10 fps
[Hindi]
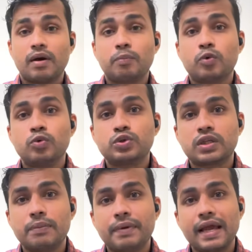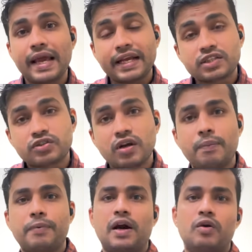आपको उस टाइम पे एक्स्ट्रा
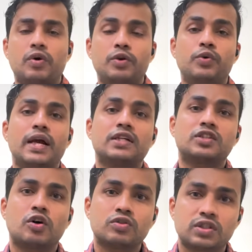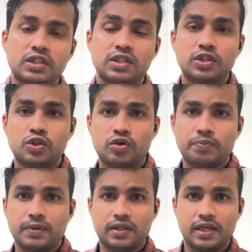प्राण वायु या एक्स्ट्रा ऑक्सीजन की
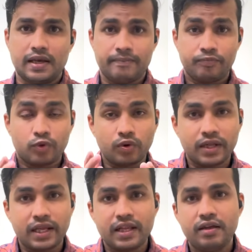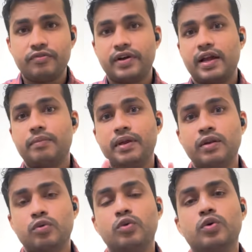जरूरत पड़ती है तो डेली व्यायाम
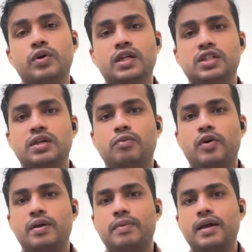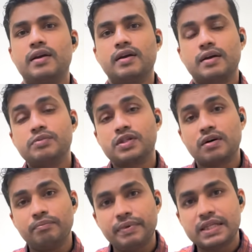इंक्लूड होना चाहिए बॉडी में कम से
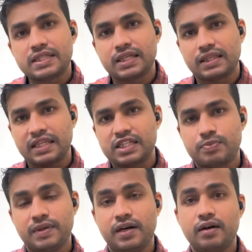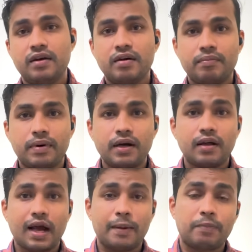कम 20 से 30 मिनट बट
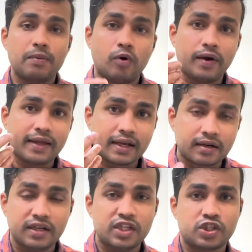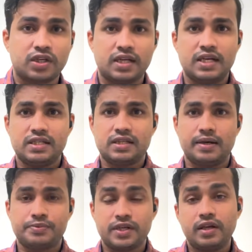आपकी बॉडी के कंडीशन के
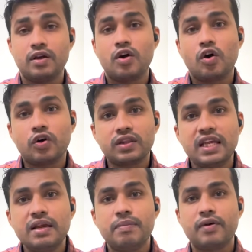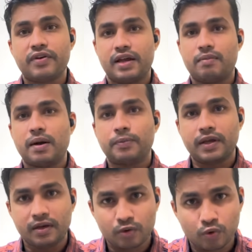हिसाब से और धीमे व्यायाम आपके
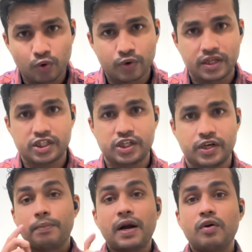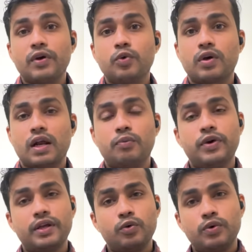इंक्लूड होने चाहिए प्राणवायु खराब
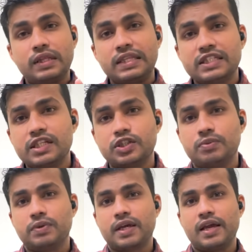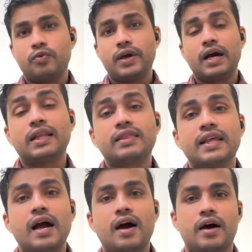होने के उन्होंने तीसरे शब्द कहे वह
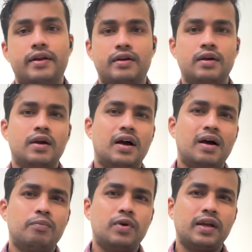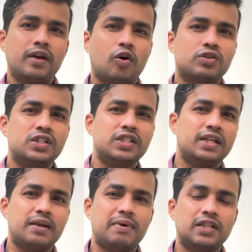अत्याहार आप बोलेंगे ऑक्सीजन
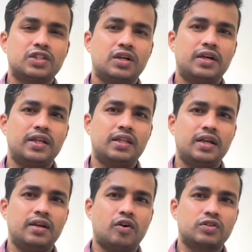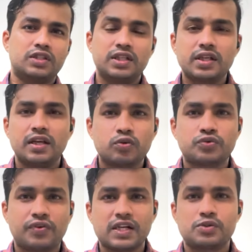की बात चल रही थी ऑक्सीजन के लिए कुछ
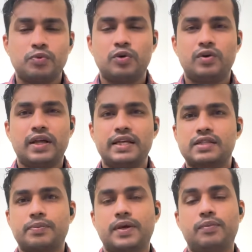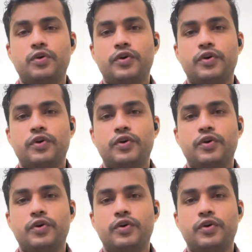फास्ट बोलो ना ये सब क्या बोल